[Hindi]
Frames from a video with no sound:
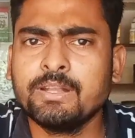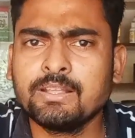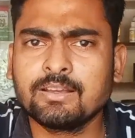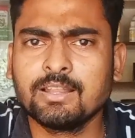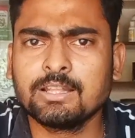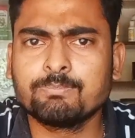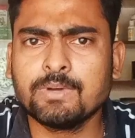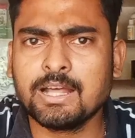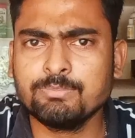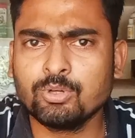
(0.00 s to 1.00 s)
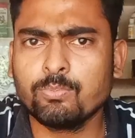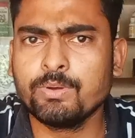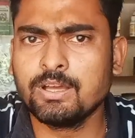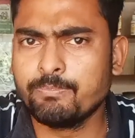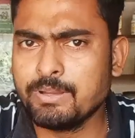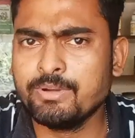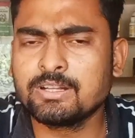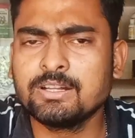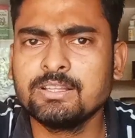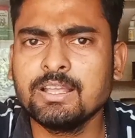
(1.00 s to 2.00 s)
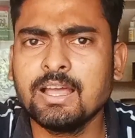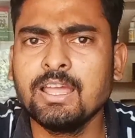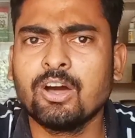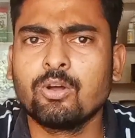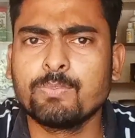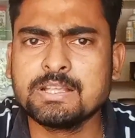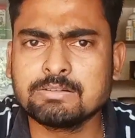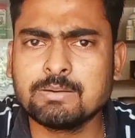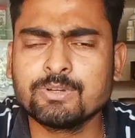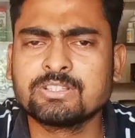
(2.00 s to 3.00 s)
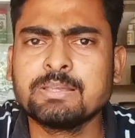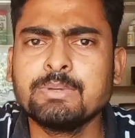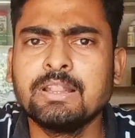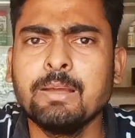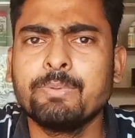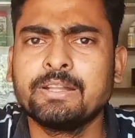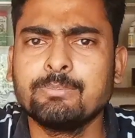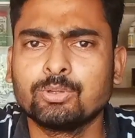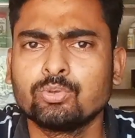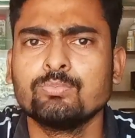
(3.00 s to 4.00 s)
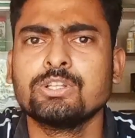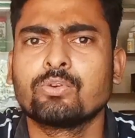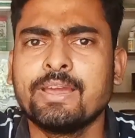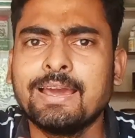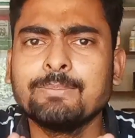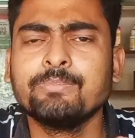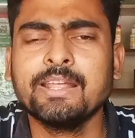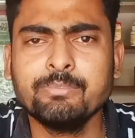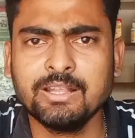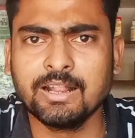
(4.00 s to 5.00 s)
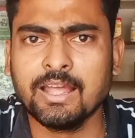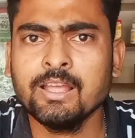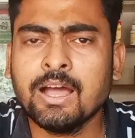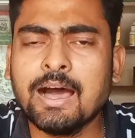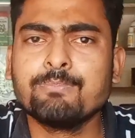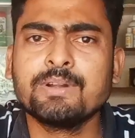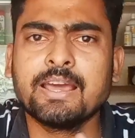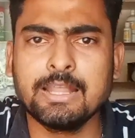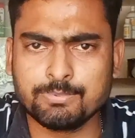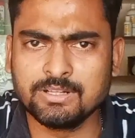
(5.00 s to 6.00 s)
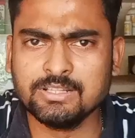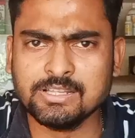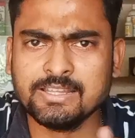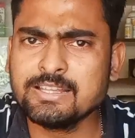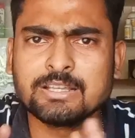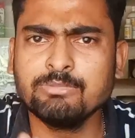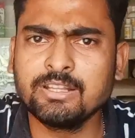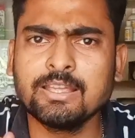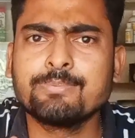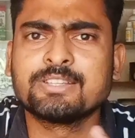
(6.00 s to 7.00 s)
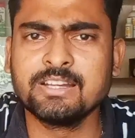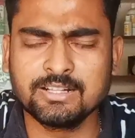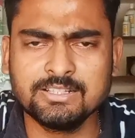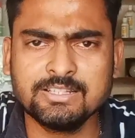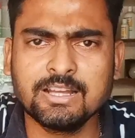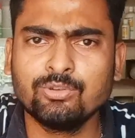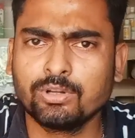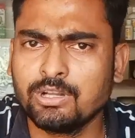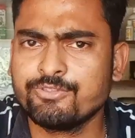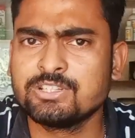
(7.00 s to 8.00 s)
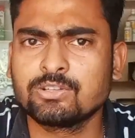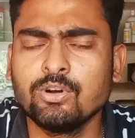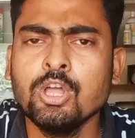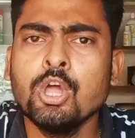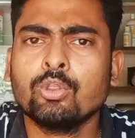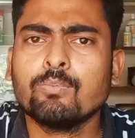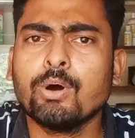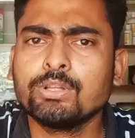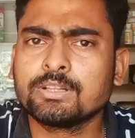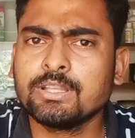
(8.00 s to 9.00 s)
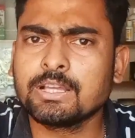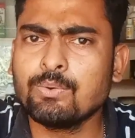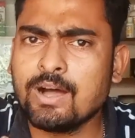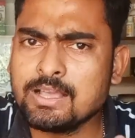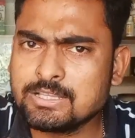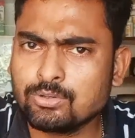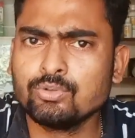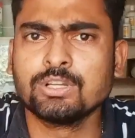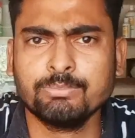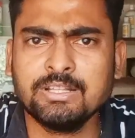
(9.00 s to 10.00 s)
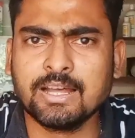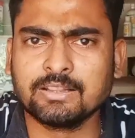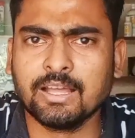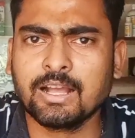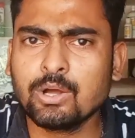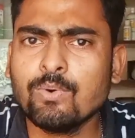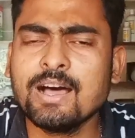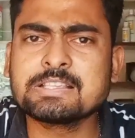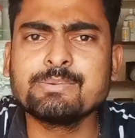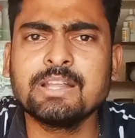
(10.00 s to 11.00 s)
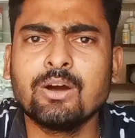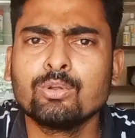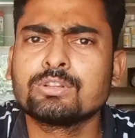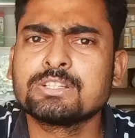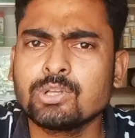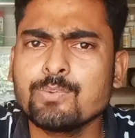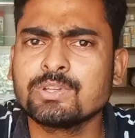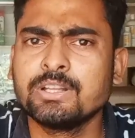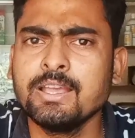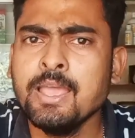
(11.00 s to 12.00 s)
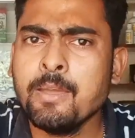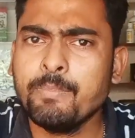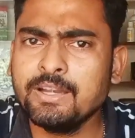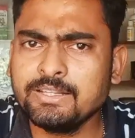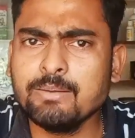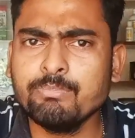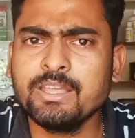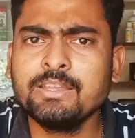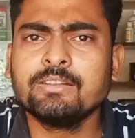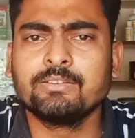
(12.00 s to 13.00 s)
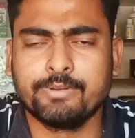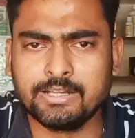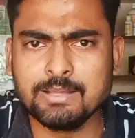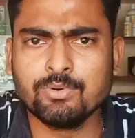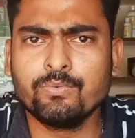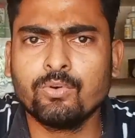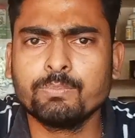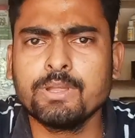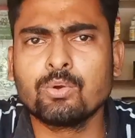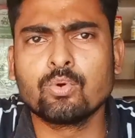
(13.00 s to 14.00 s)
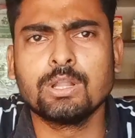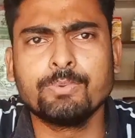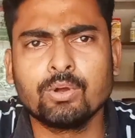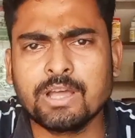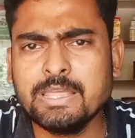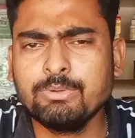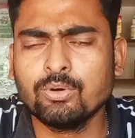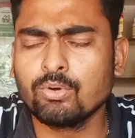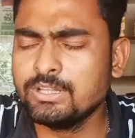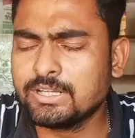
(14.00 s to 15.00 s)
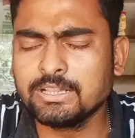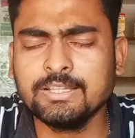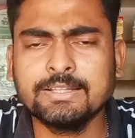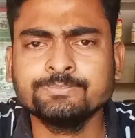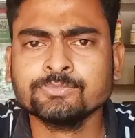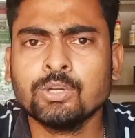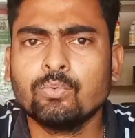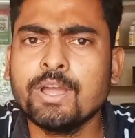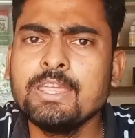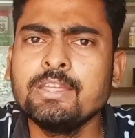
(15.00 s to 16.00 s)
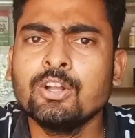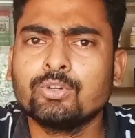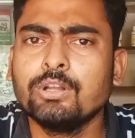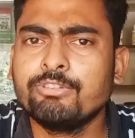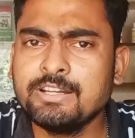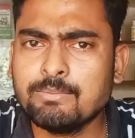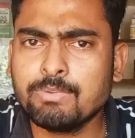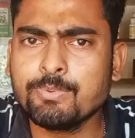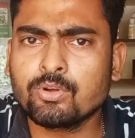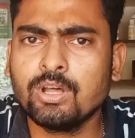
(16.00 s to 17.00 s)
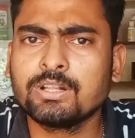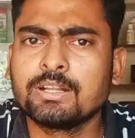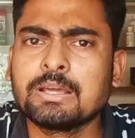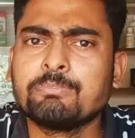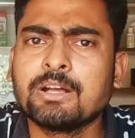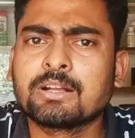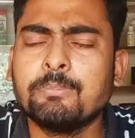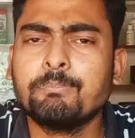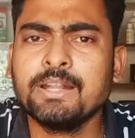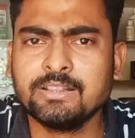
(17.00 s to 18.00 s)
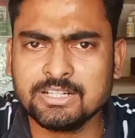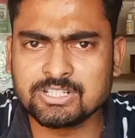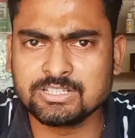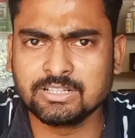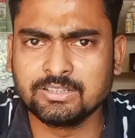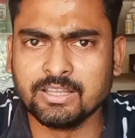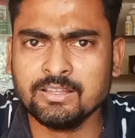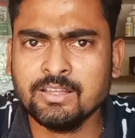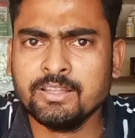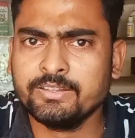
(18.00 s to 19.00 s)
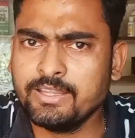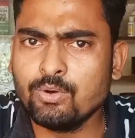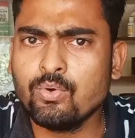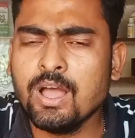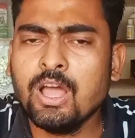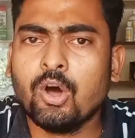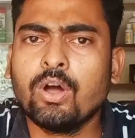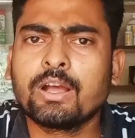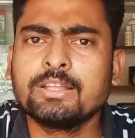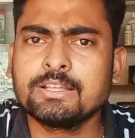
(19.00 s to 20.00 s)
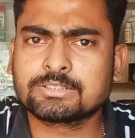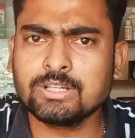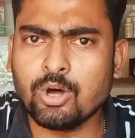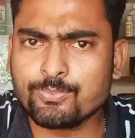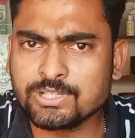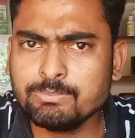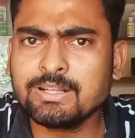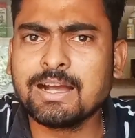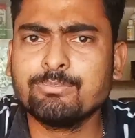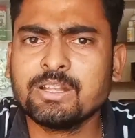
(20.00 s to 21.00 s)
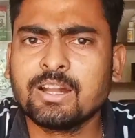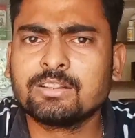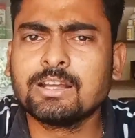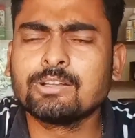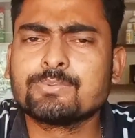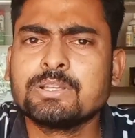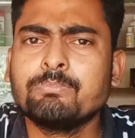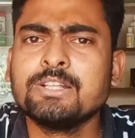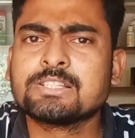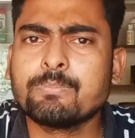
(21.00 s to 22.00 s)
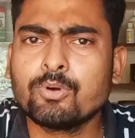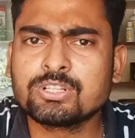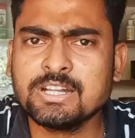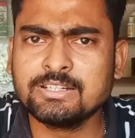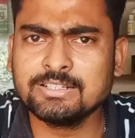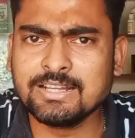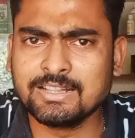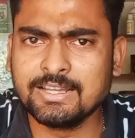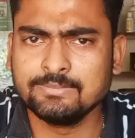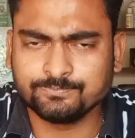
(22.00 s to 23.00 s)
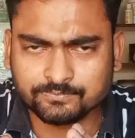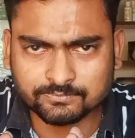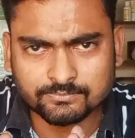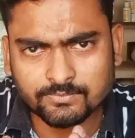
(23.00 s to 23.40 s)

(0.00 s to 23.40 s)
मैंने गलत आदमी को पेमेंट कर दिया है और पैसा वापस नहीं मिल रहा है पेटीएम के थ्रू मुझे कोई हेल्प नहीं मिल रहा है आप मेरा हेल्प कर दीजिए ये सब लिख के आप सेंड कर दीजिएगा नोडल ऑफिसर को तो बहुत हद तक है वहाँ से सोल्यूशन मिल जाता है अगर वहाँ से भी ना हो तो तीसरा ऑप्शन है पेटीएम में ही पेटीएम हो फोन पे हो गूगल पे हो कहीं भी हो कोई दिक्कत नहीं है वहीं टोल फ्री नंबर पर कॉल करके अपना कंप्लेन दर्ज कर सकते हैं ये हुआ और अगर इसका ऑप्शन भी काम नहीं करता तो आप सिंपली सपोर्ट सेंटर जाना है